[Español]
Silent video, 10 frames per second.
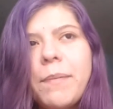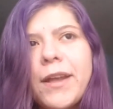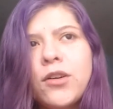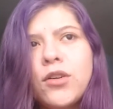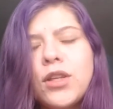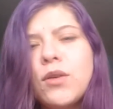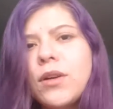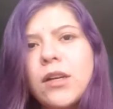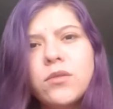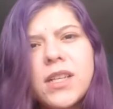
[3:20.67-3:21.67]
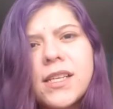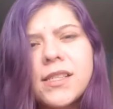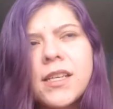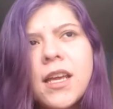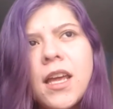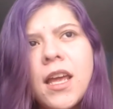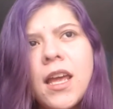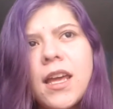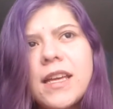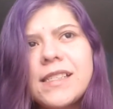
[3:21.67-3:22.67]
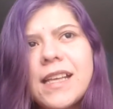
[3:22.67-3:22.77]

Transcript: Pero digo, en algunas eh,